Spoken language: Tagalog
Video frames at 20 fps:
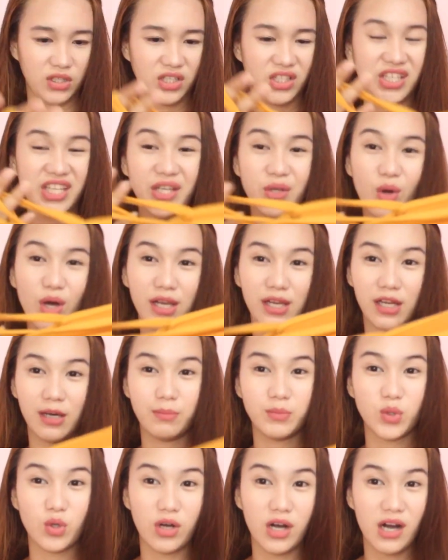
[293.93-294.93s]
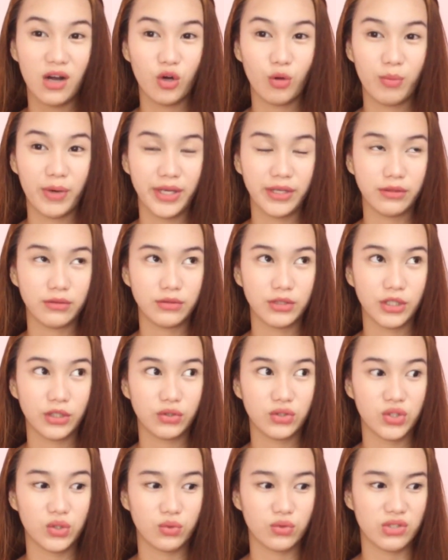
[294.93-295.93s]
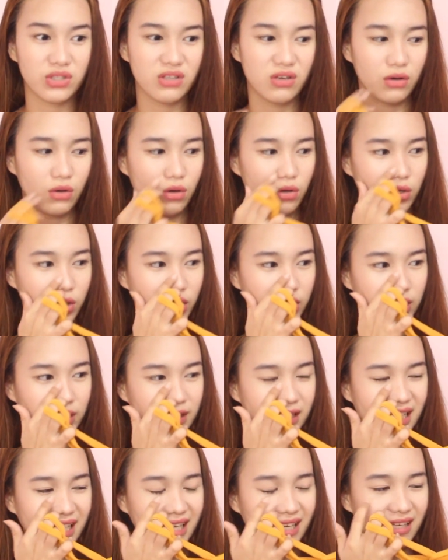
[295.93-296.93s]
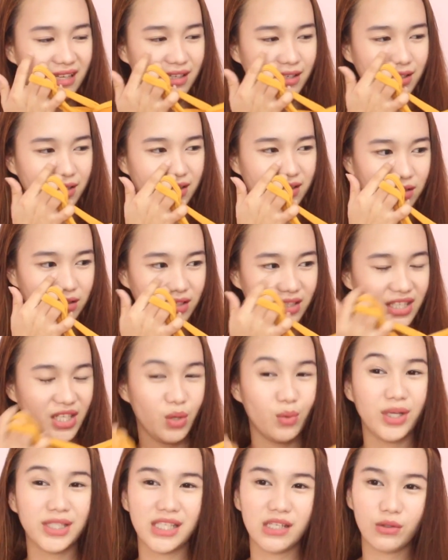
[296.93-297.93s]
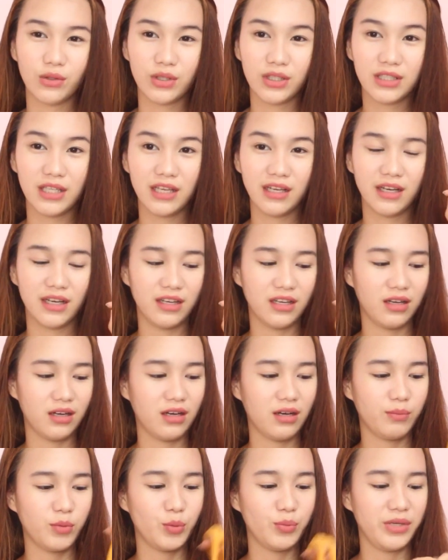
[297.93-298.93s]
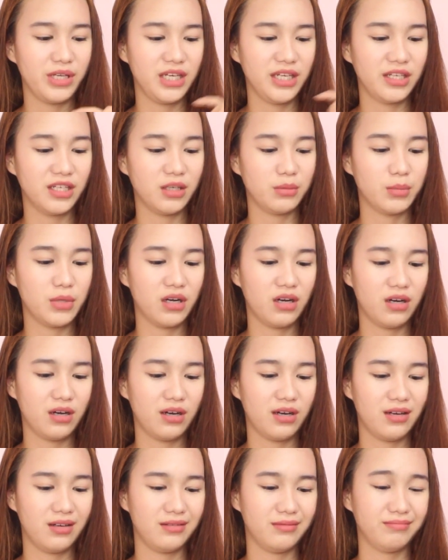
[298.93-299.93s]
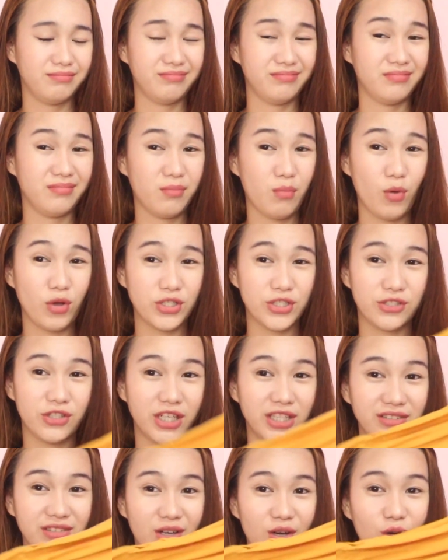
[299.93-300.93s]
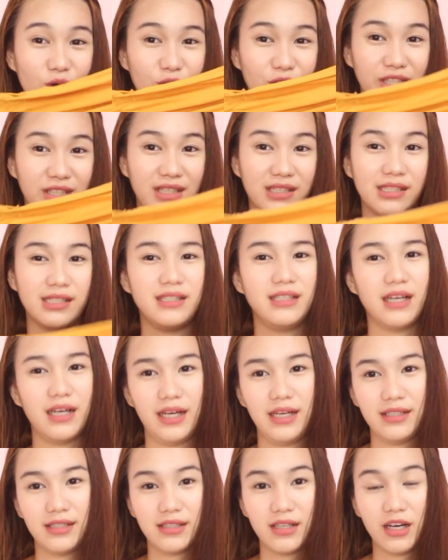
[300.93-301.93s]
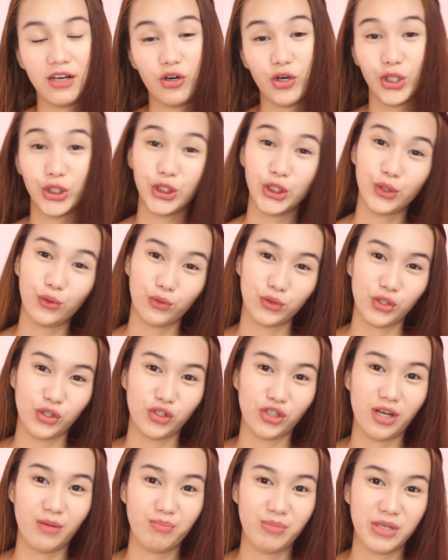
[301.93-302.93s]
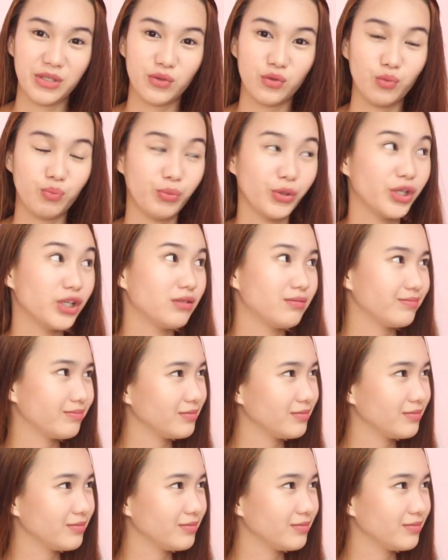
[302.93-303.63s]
Hindi ko alam kung ako ba yung nag-choose ng color kasi iniwasan ko na talaga na pumili ng mga mustard na color kasi guys, kaka-order ko sa Shopee, super